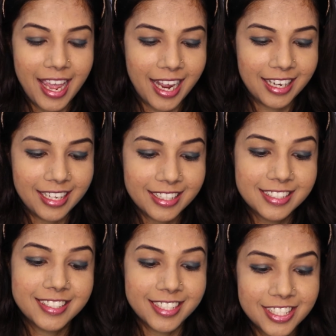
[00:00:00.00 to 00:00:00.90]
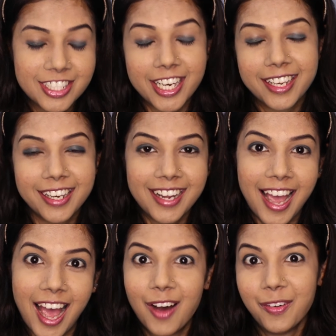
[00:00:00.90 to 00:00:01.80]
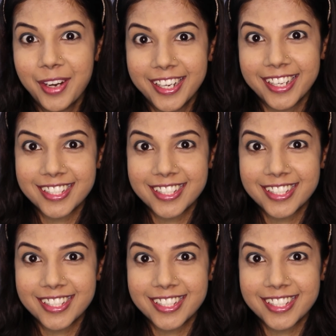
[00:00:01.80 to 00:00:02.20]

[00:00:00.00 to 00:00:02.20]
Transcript: एंड लेट्स जस्ट चेक इट हाउ इट